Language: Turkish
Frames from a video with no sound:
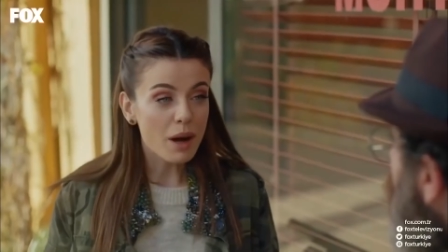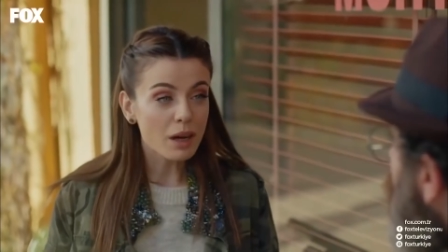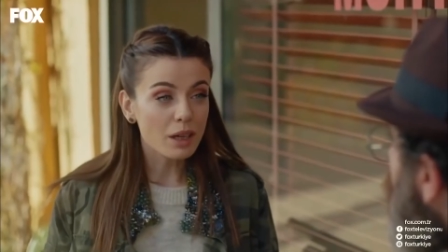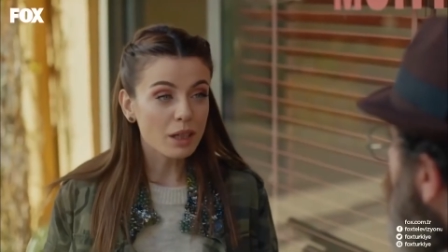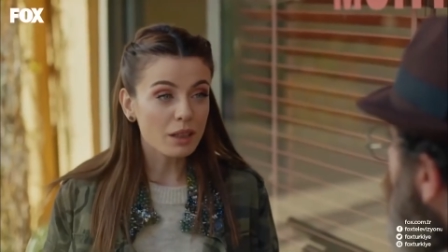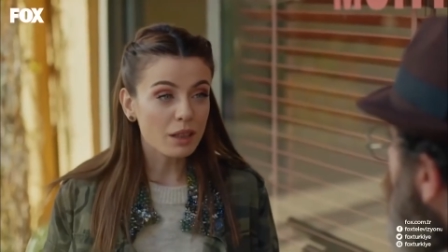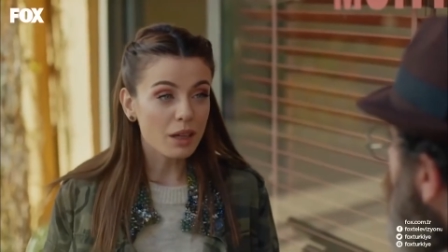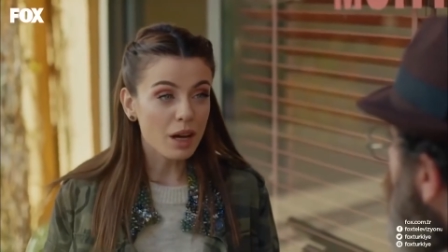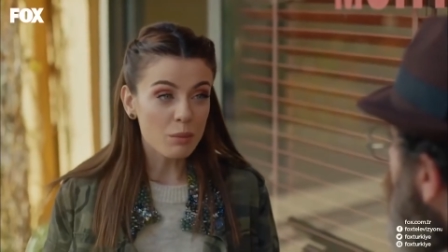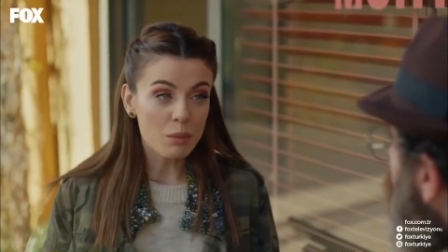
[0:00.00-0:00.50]

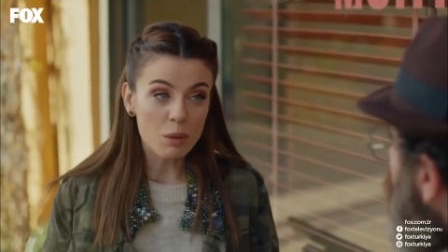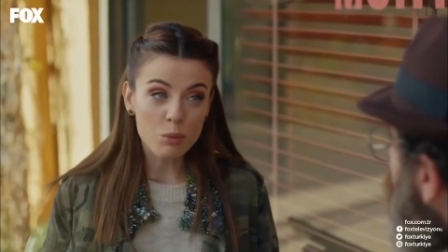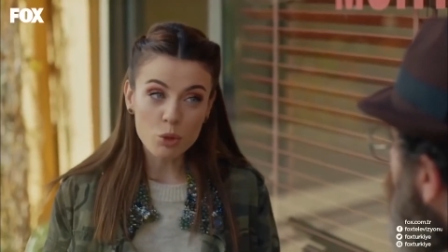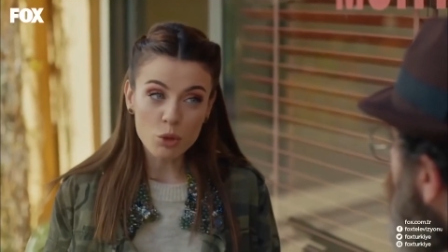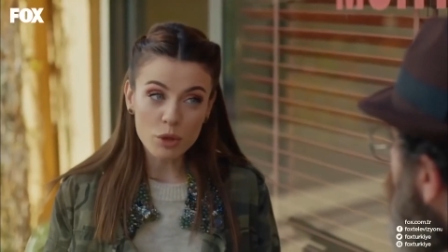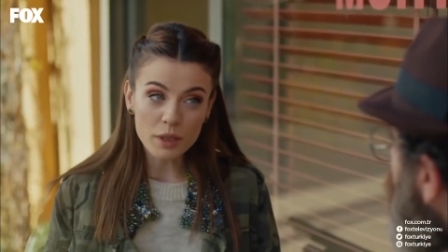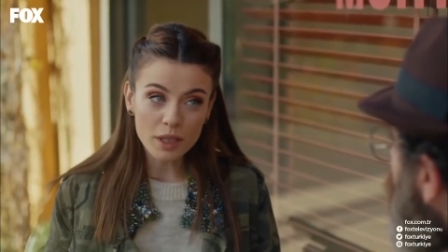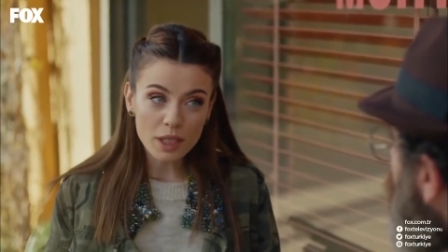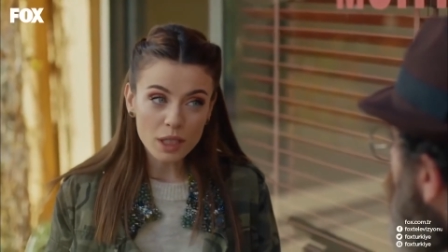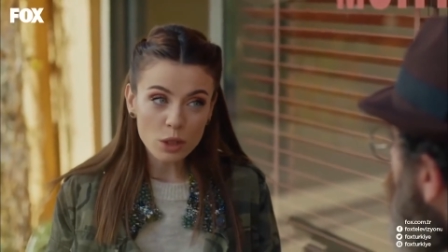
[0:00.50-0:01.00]
Bak ama
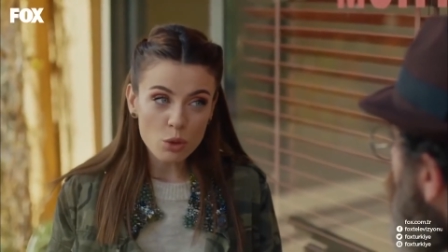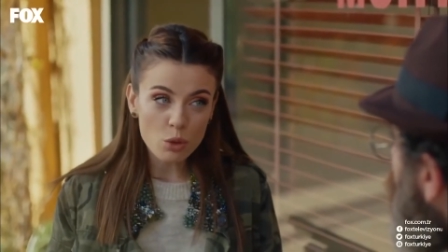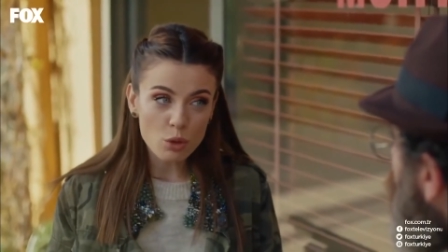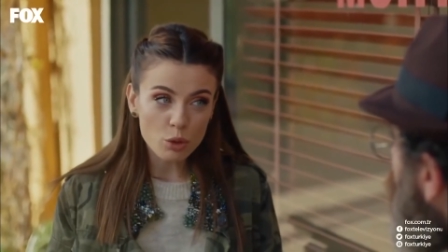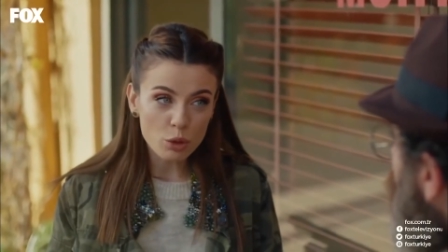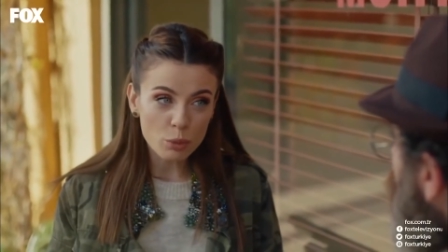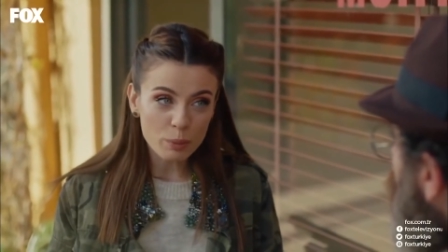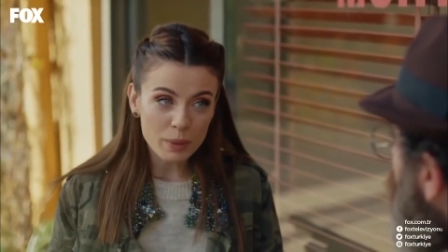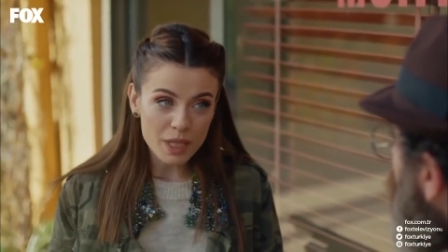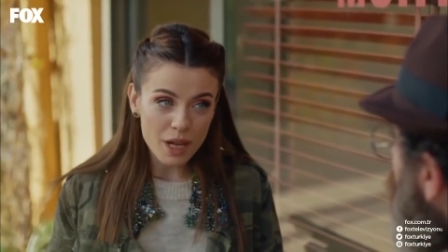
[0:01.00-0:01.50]
bu iki
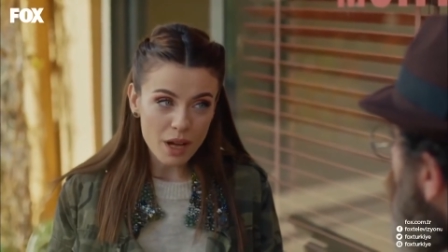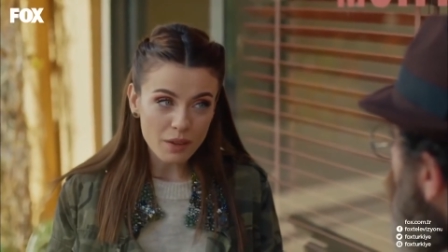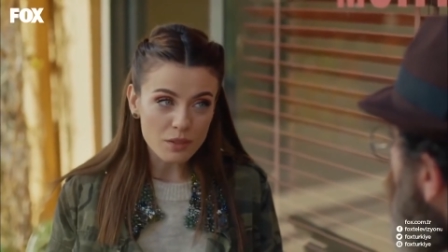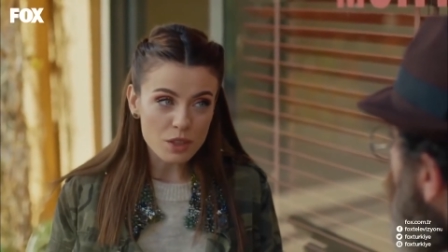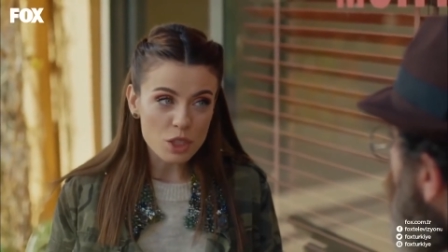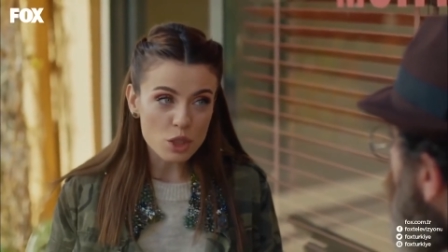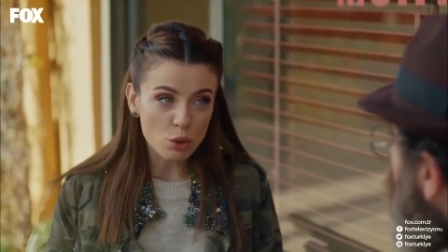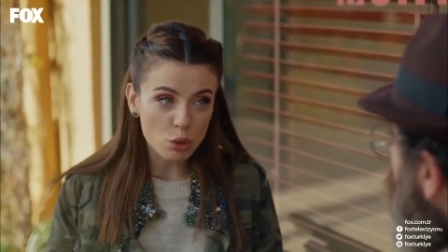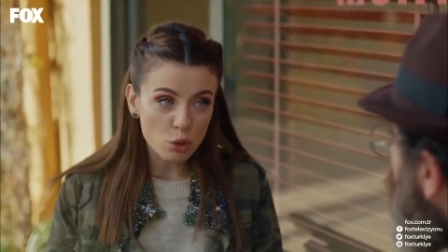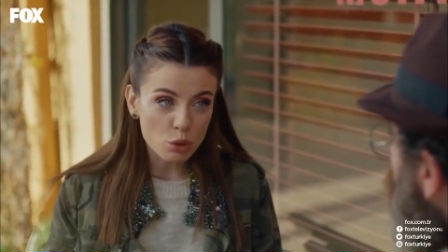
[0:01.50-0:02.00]
doğru bir
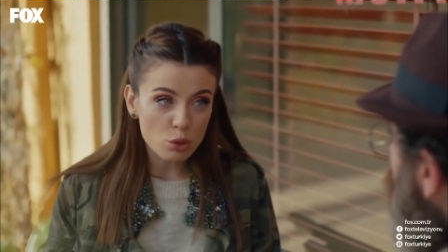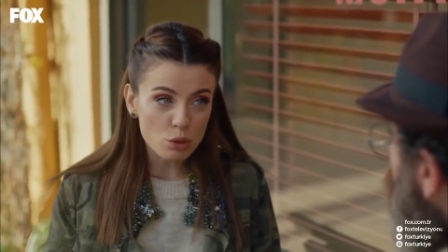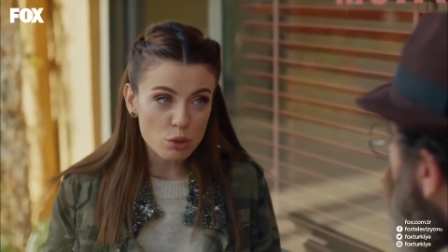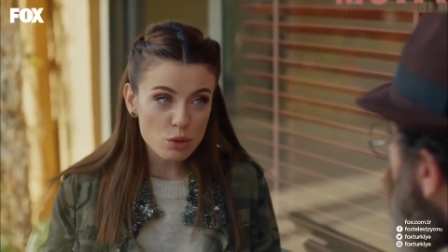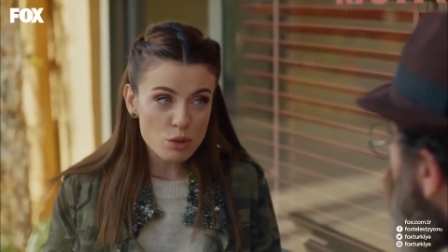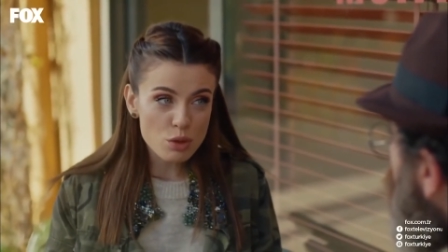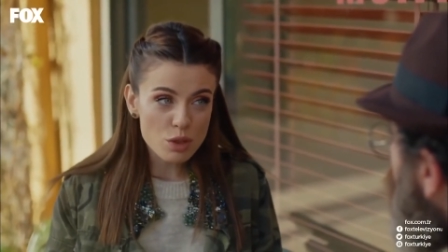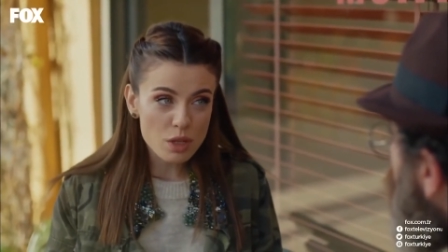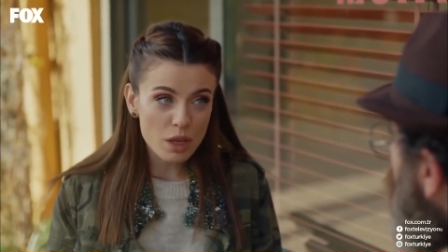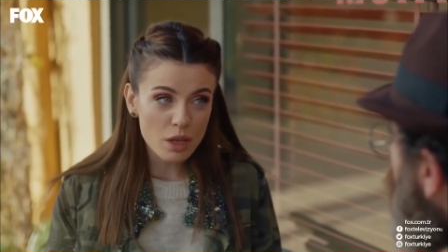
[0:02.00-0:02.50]
yanlışı
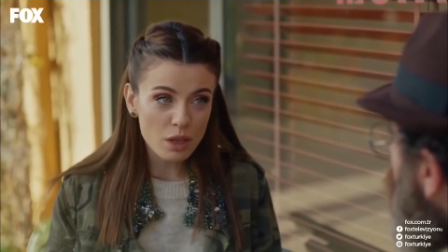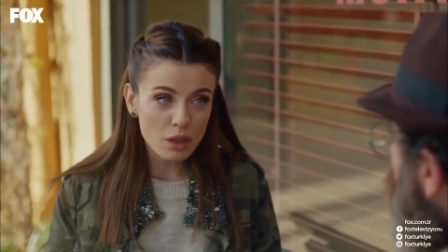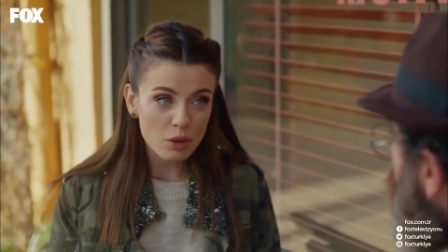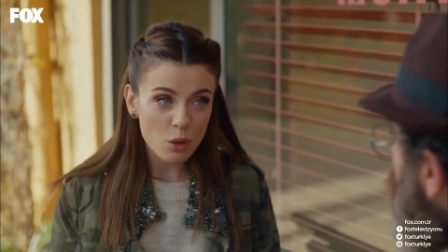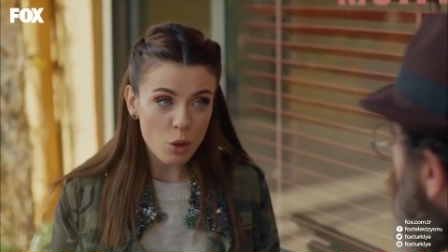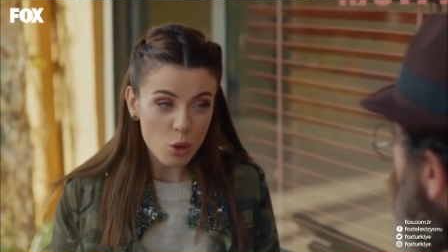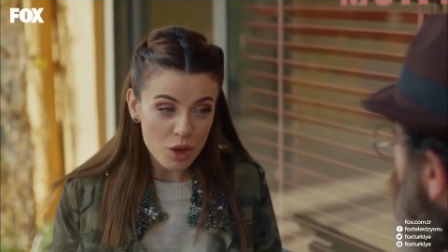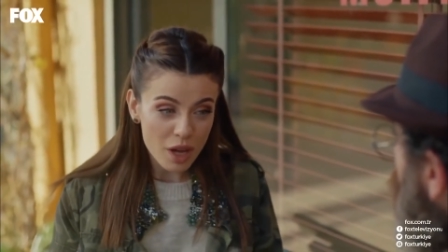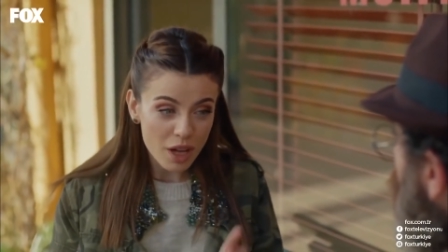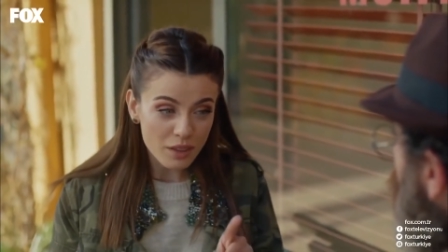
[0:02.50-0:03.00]
götürürse
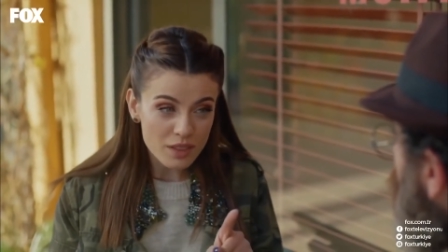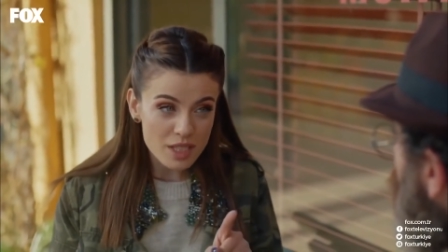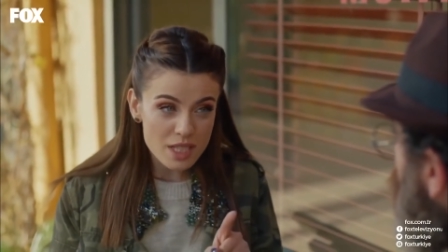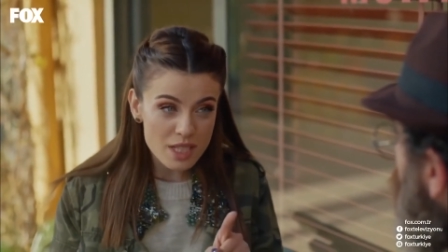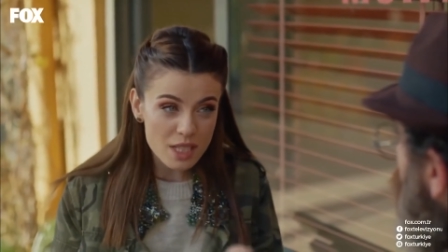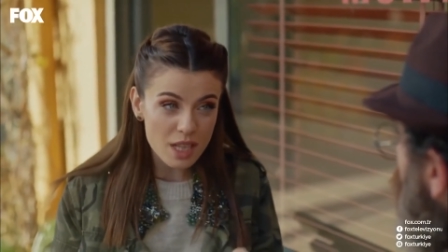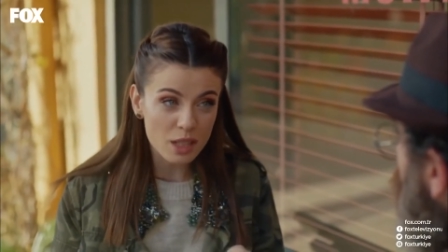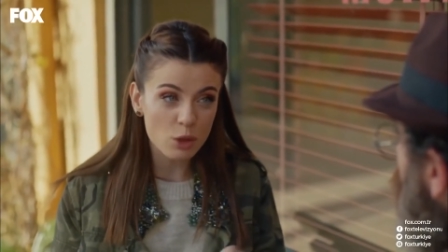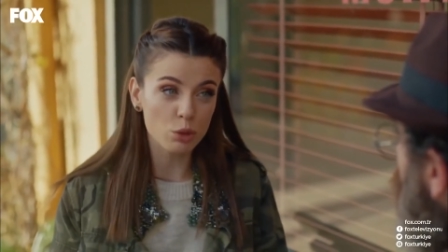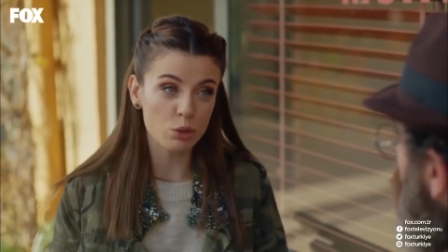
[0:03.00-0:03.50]
o yanlış
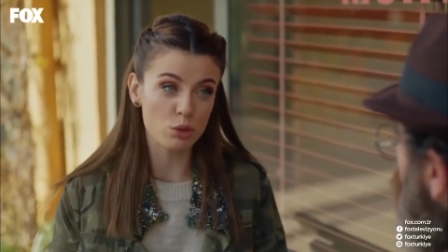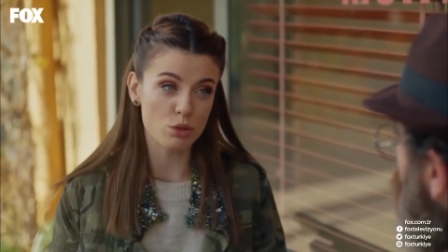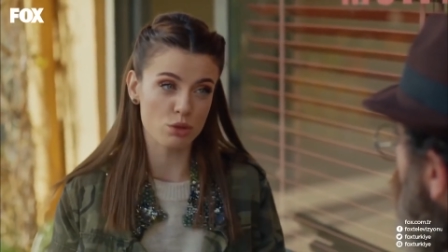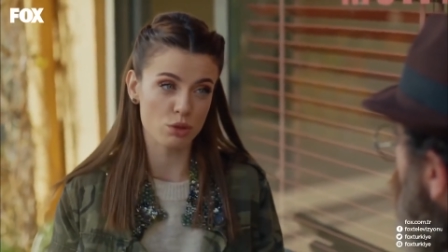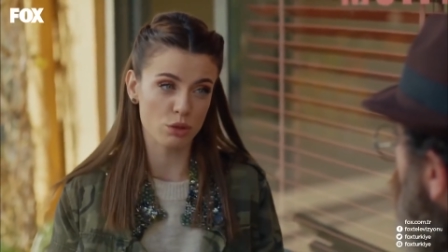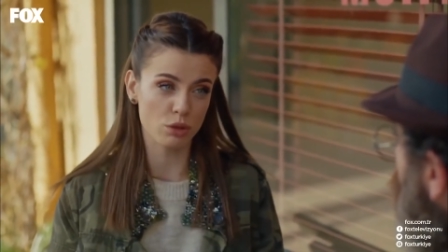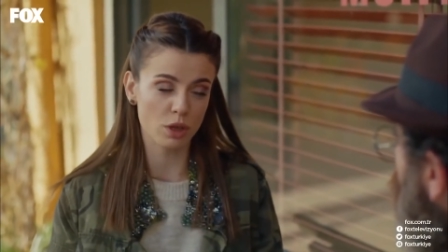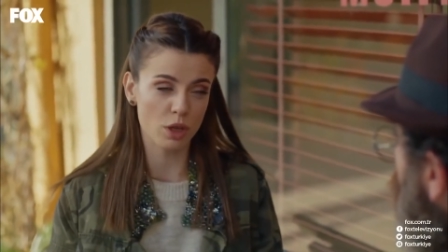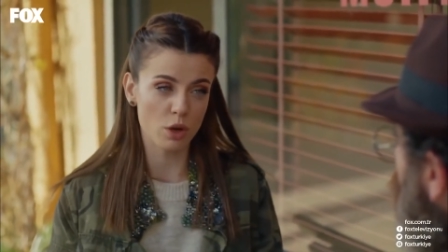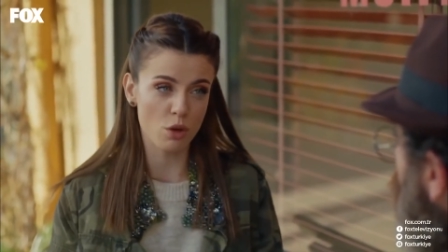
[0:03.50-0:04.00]
sen
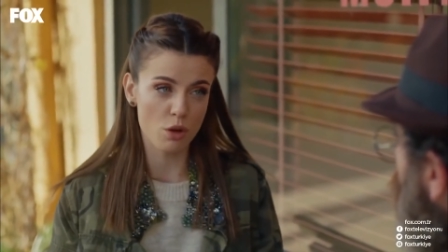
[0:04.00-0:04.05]
olursun